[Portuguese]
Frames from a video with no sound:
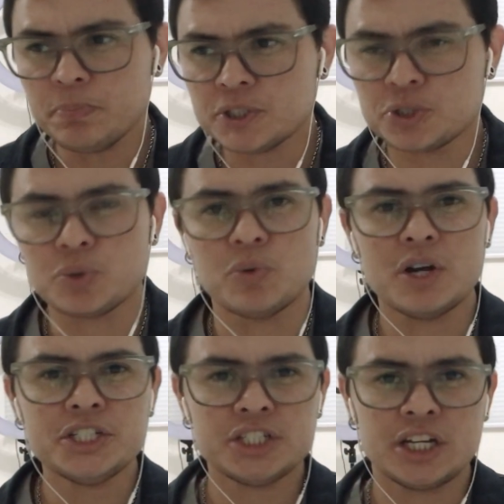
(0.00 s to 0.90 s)

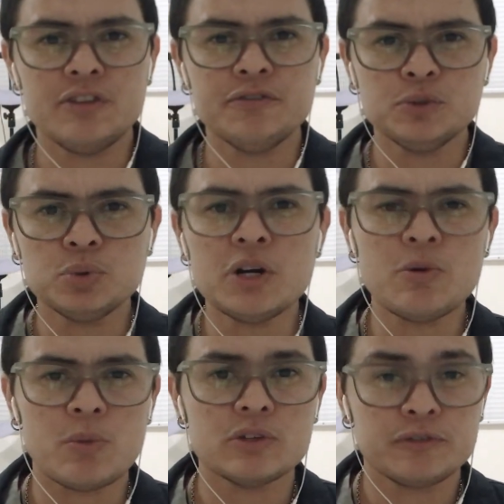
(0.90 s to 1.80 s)
pessoas que
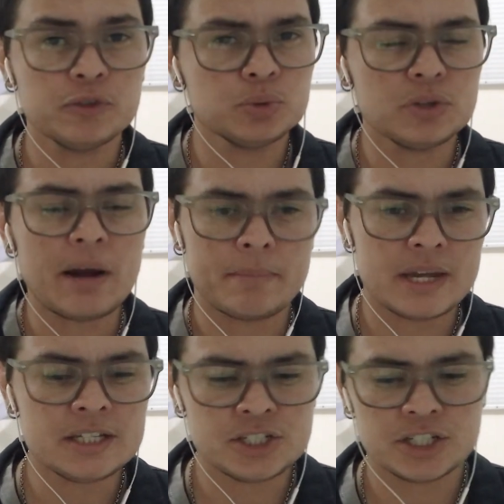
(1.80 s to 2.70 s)
futura,
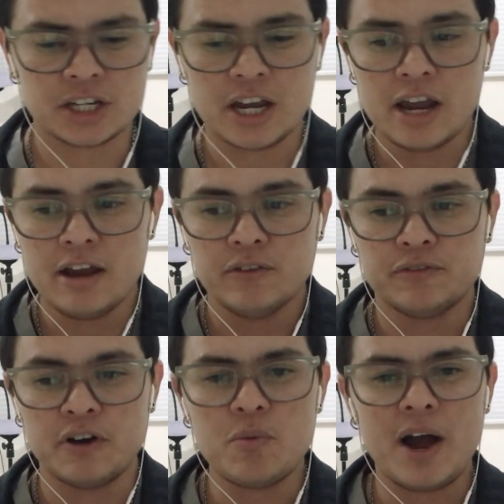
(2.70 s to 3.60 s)
futuramente
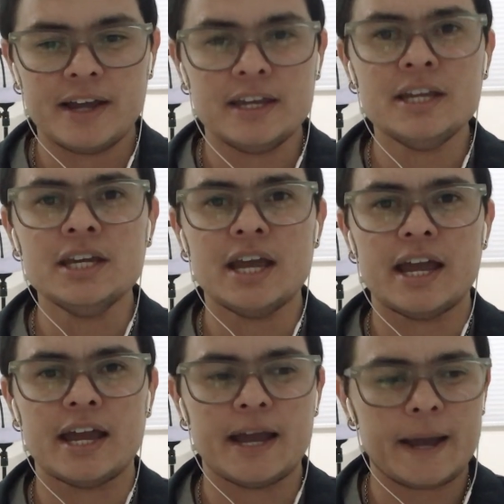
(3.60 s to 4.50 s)
vão aí
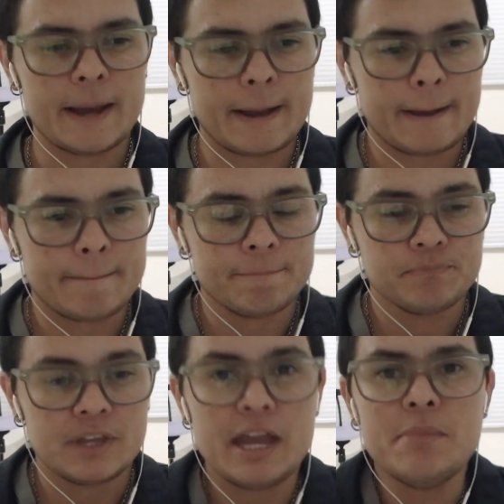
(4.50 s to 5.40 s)
é,
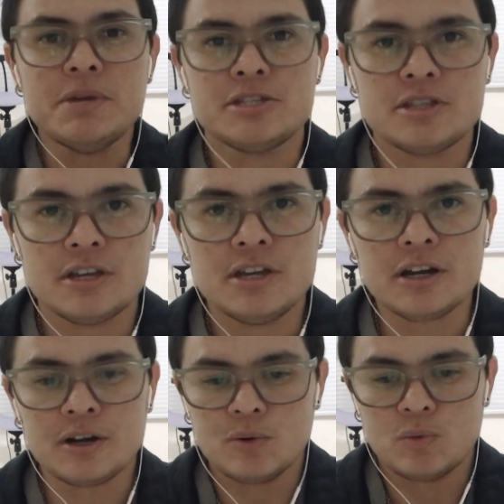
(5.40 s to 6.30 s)

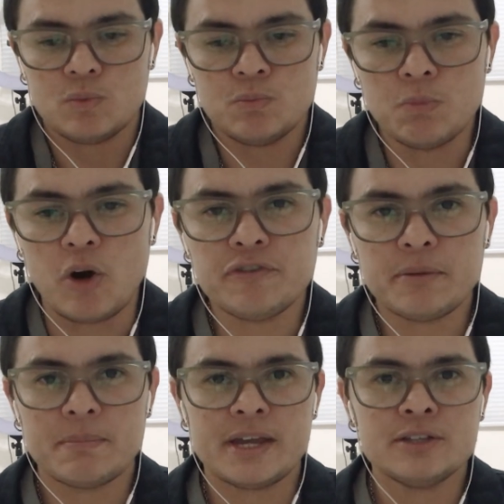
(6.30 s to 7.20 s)
emitir um
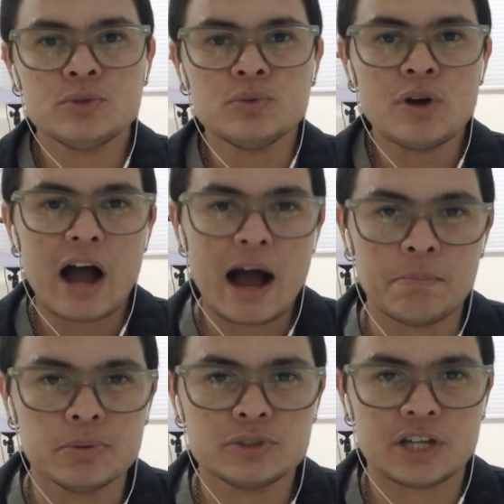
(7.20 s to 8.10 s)
movimento
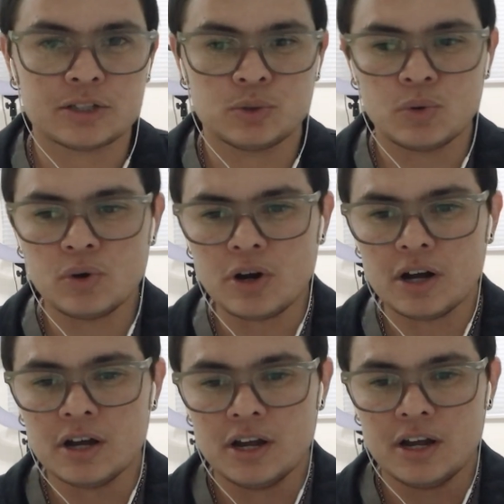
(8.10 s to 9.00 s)
abusador